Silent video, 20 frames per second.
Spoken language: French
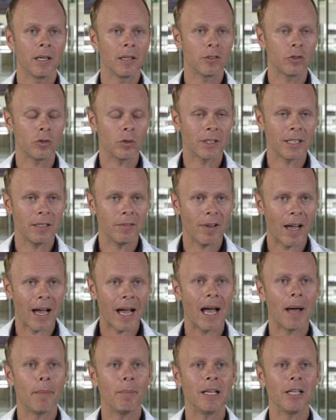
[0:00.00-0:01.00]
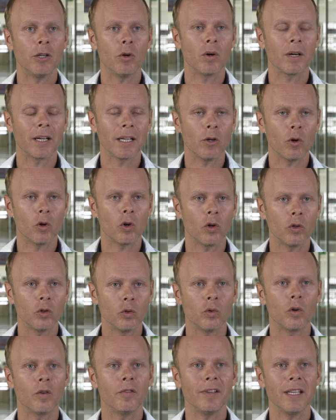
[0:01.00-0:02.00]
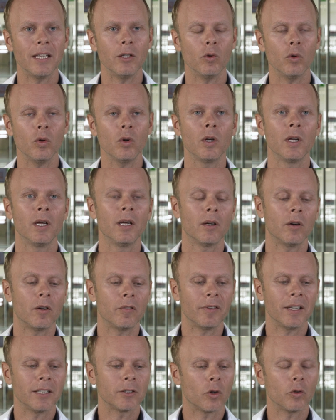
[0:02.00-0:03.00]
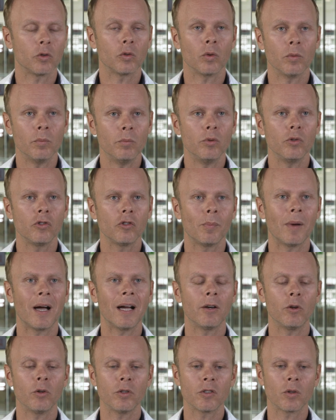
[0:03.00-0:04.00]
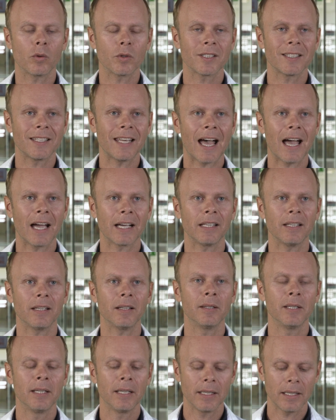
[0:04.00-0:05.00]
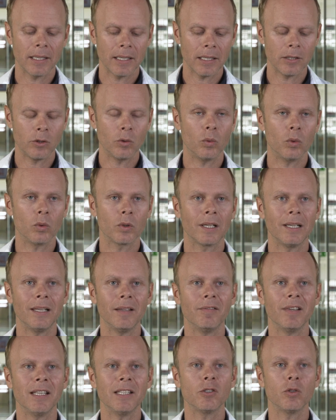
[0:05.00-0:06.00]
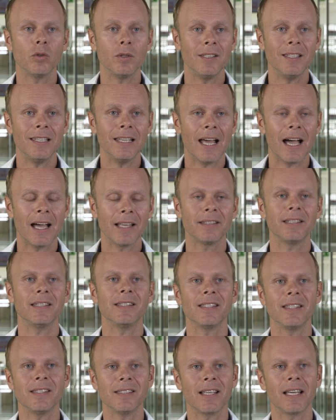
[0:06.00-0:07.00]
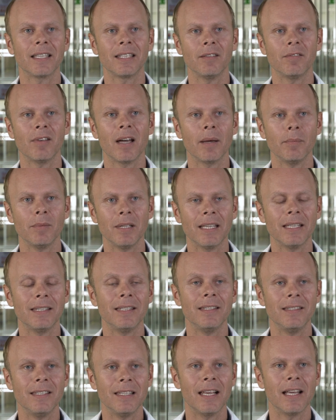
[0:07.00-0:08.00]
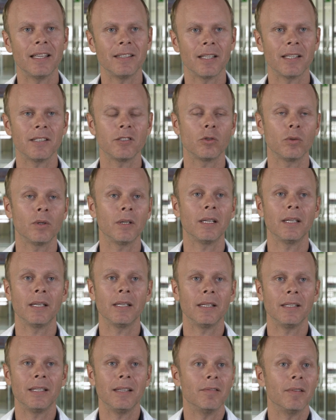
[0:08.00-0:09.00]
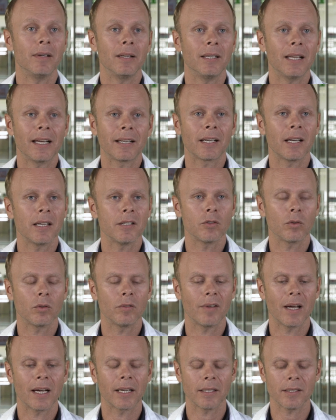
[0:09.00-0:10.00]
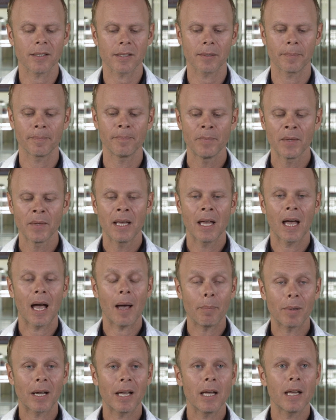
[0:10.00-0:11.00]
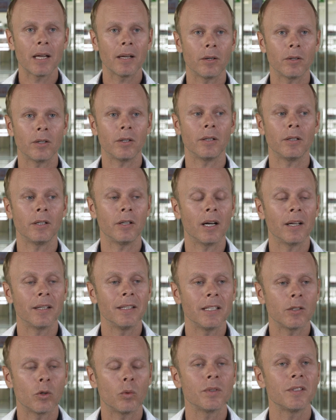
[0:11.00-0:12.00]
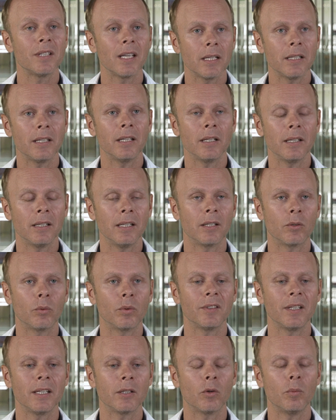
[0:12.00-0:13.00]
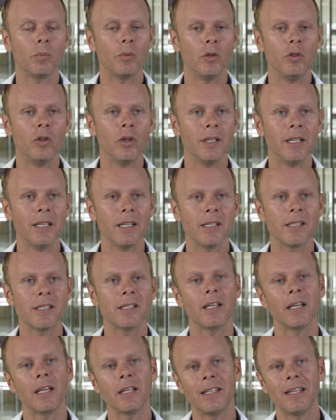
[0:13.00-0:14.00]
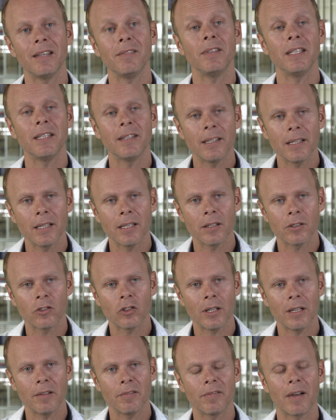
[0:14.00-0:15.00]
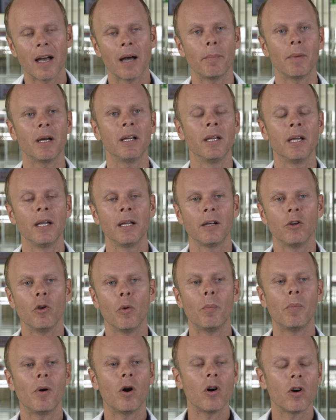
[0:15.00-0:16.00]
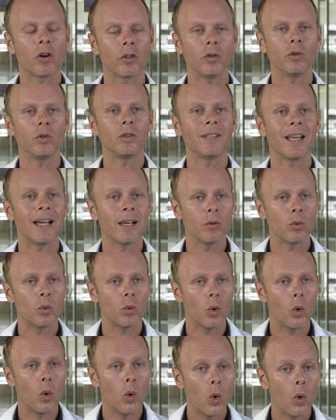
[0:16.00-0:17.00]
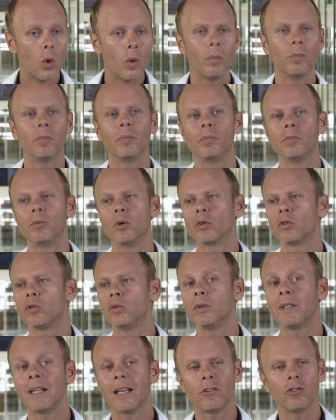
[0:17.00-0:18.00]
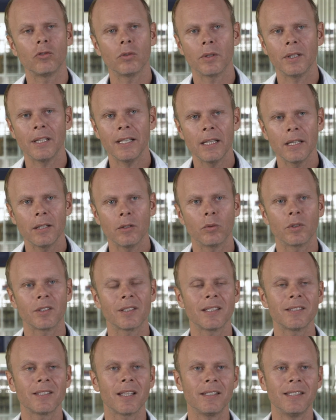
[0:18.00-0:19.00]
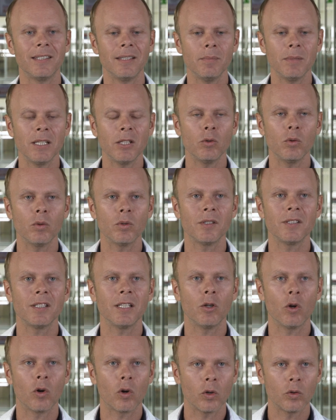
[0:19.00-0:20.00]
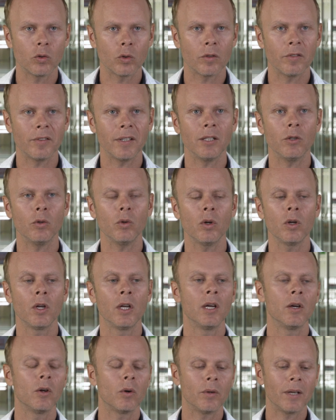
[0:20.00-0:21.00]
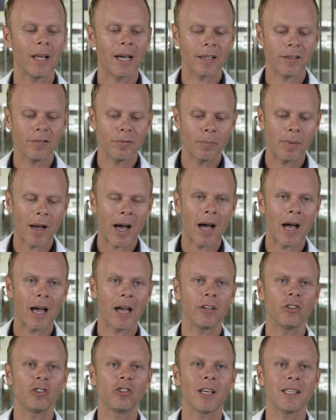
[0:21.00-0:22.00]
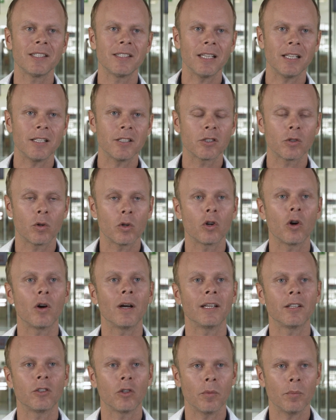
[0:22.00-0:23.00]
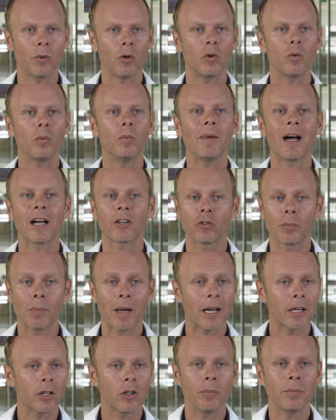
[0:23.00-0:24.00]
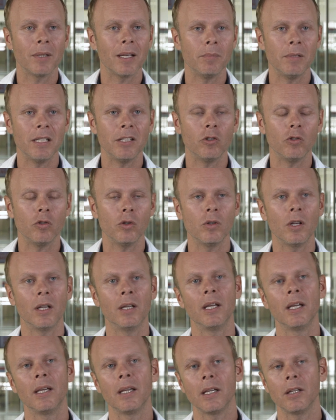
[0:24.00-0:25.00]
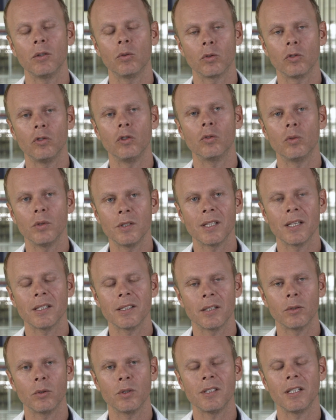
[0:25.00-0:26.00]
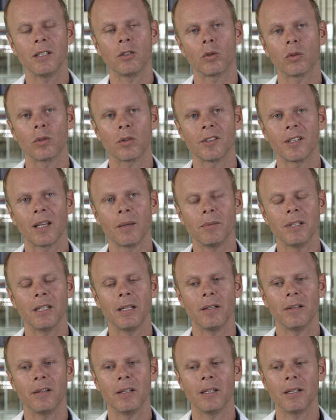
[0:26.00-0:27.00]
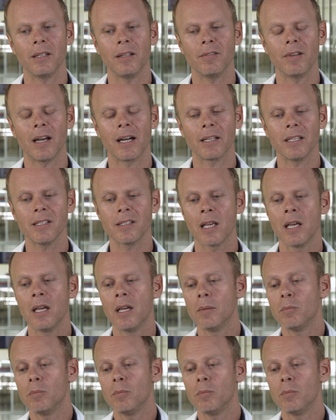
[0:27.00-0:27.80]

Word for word: Ce qui va améliorer le retour veineux. En fait, quand on ne bouge pas, le sang stagne et donc les veines se dilatent et c'est ça qui va amener à des dilatations et de la création de varices. Après, euh, un des conseils, des conseils qu'on peut donner, c'est d'éviter chez les femmes le port de talons hauts pour toute la journée. Donc ça, ça diminue aussi le retour veineux. On n'arrive pas à chasser le sang correctement, on marche pas comme d'habitude. Et donc du coup, ça, c'est aussi tendance à amener des, varices.